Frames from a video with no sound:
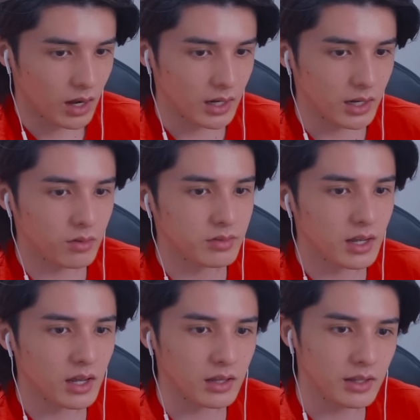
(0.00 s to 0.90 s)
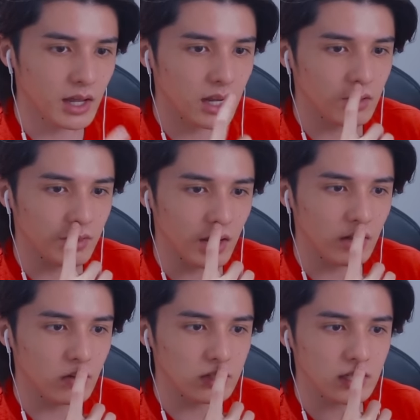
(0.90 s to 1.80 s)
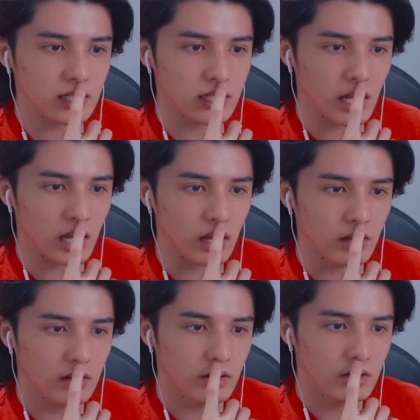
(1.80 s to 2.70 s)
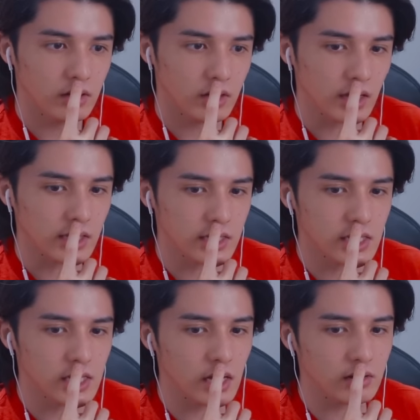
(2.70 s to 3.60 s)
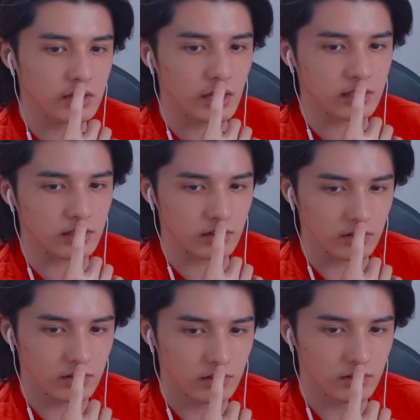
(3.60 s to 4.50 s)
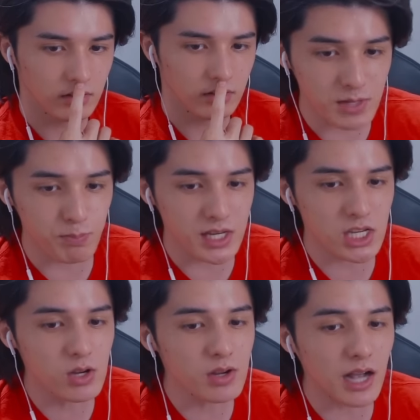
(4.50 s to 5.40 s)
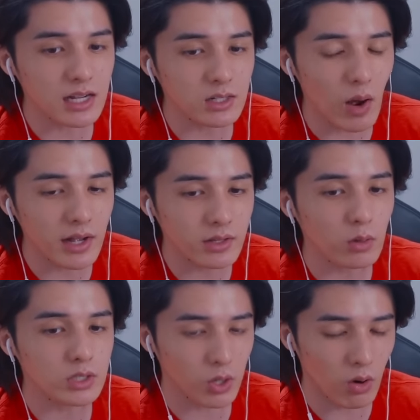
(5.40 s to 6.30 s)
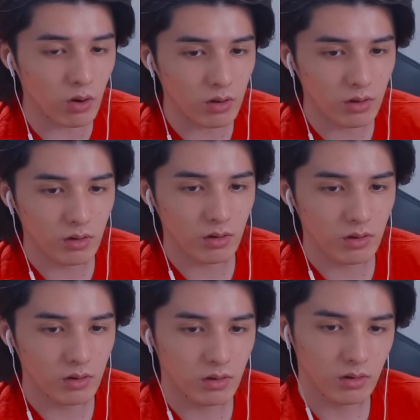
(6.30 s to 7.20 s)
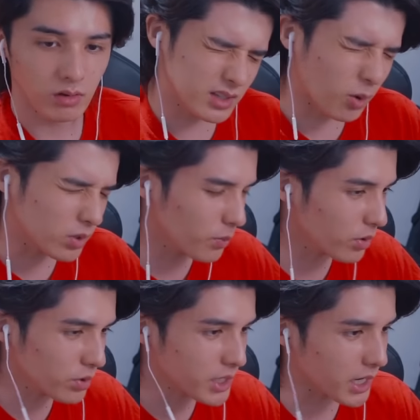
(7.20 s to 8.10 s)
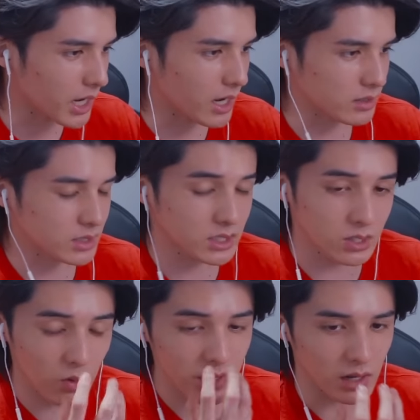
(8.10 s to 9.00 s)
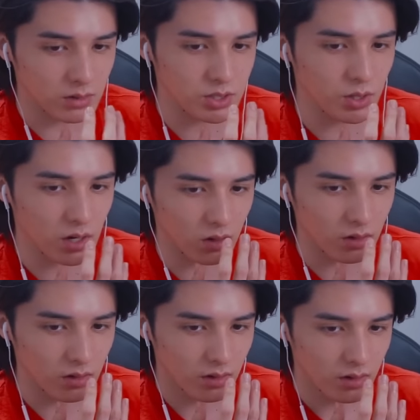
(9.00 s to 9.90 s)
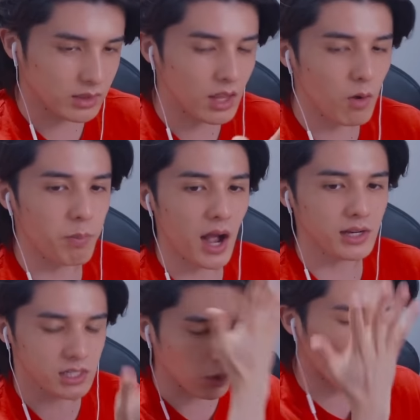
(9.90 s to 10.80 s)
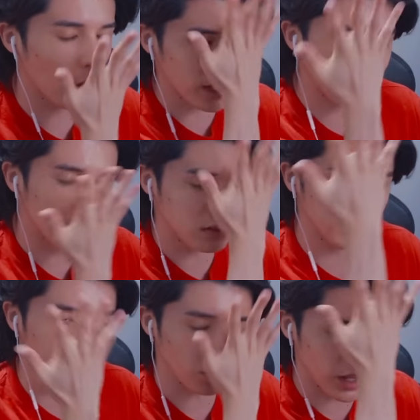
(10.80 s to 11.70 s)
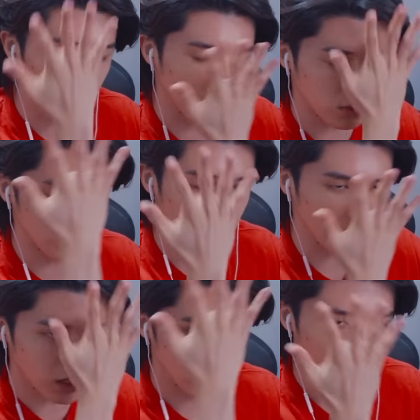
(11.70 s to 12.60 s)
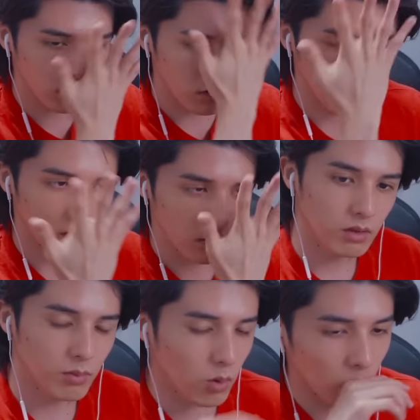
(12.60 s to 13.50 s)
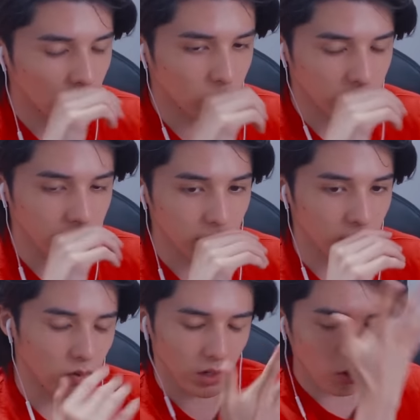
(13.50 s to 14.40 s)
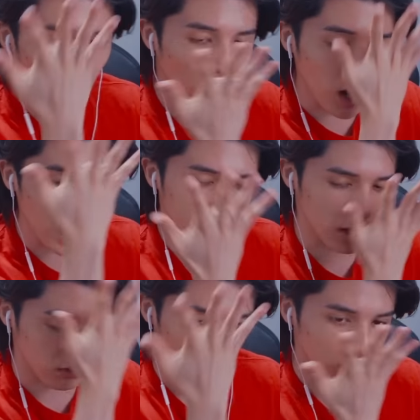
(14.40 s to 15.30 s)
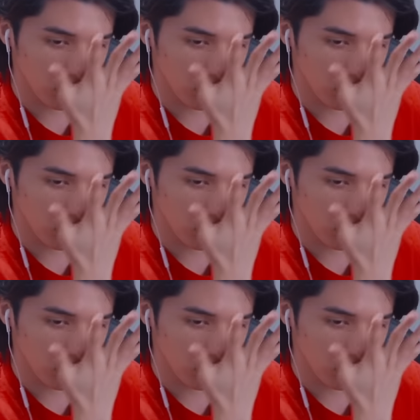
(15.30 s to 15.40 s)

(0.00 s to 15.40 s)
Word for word: 鼻のさ中の軟骨がさ形違うってやつ微中核湾曲症子供の時からすごい花粉症なの手をパーにしてこうやって書くんだよね俺子供の時もうこうとかじゃないの俺こう書いてたの